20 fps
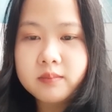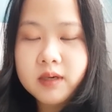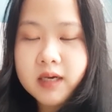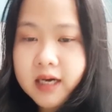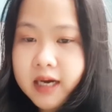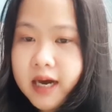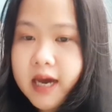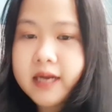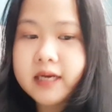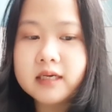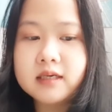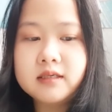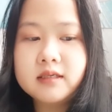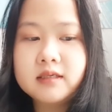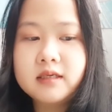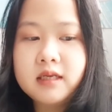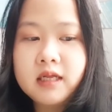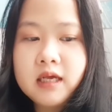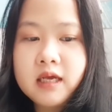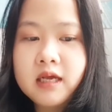เพื่อน
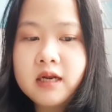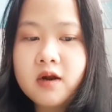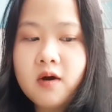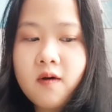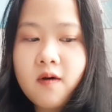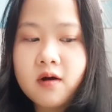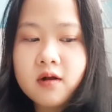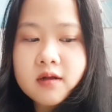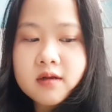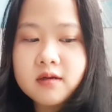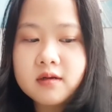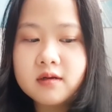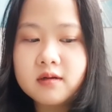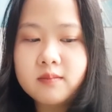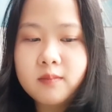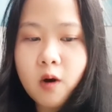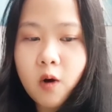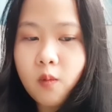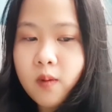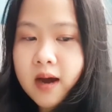ที่น้อง
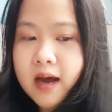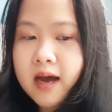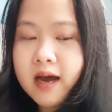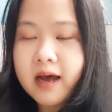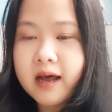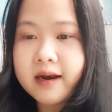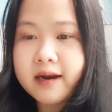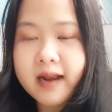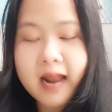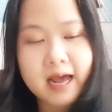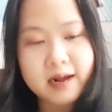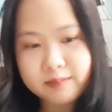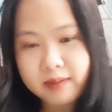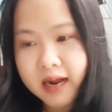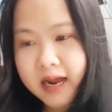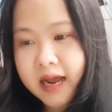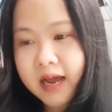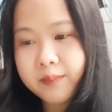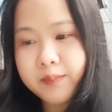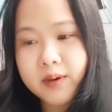บอกว่ารัก
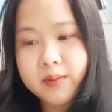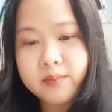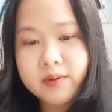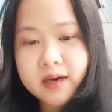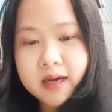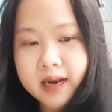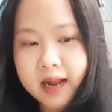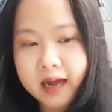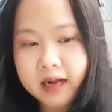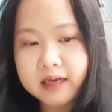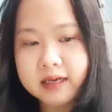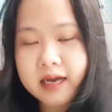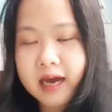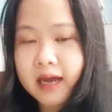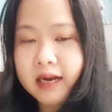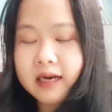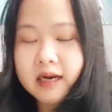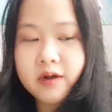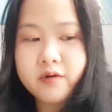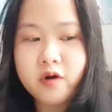มากเป็นเพื่อนรัก
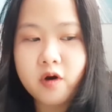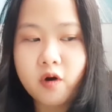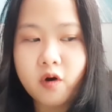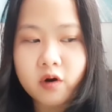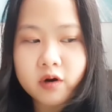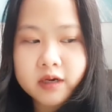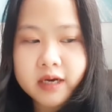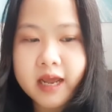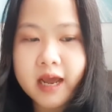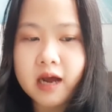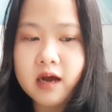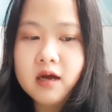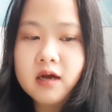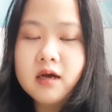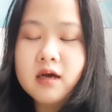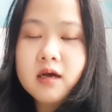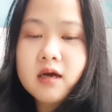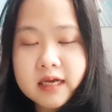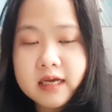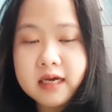กันแล้วน้องเนี่ย
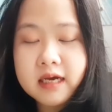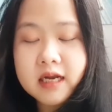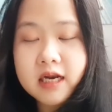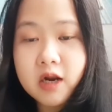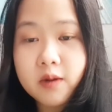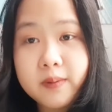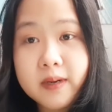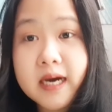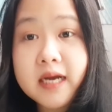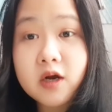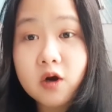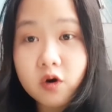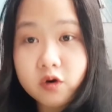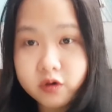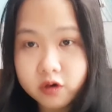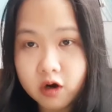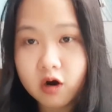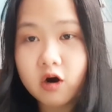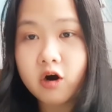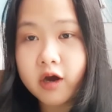แล้วเพื่อนขอ
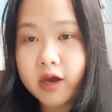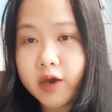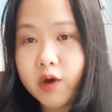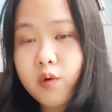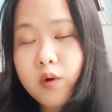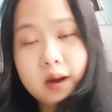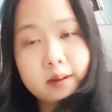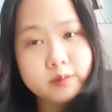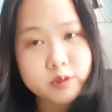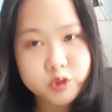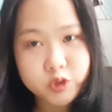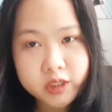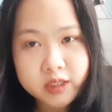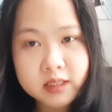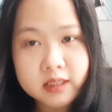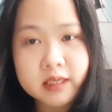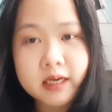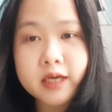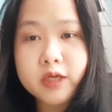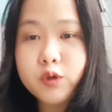งน้องคอยให้ความช่ว
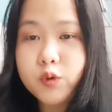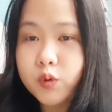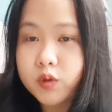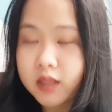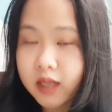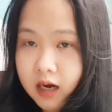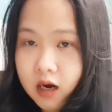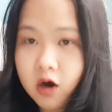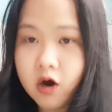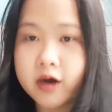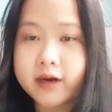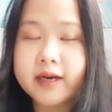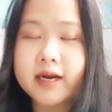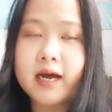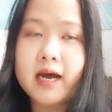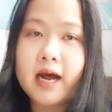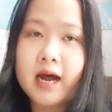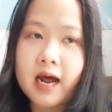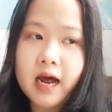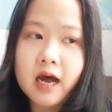ยเหลืออยู่ตลอด
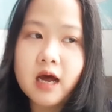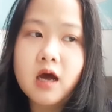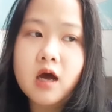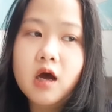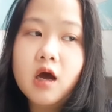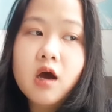นะคะ